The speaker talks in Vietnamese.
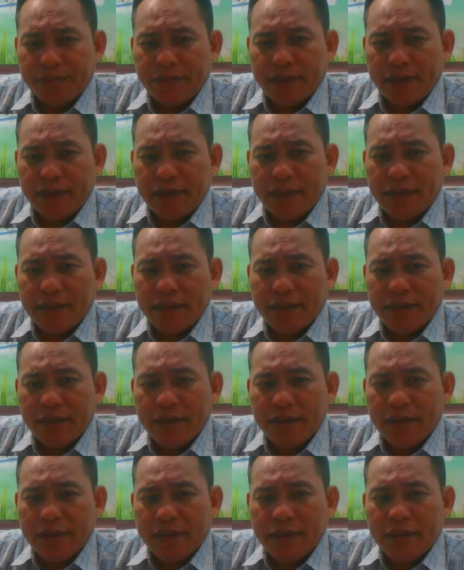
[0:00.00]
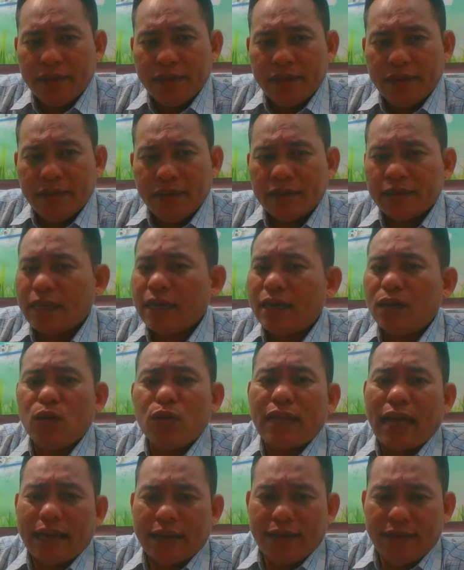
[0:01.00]
ờ. người ta nói
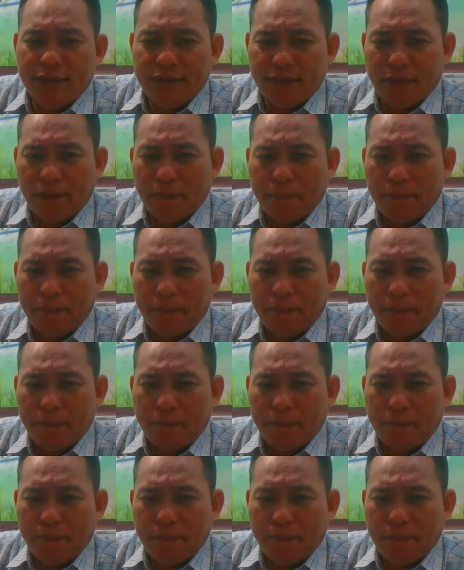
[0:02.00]
thẳng luôn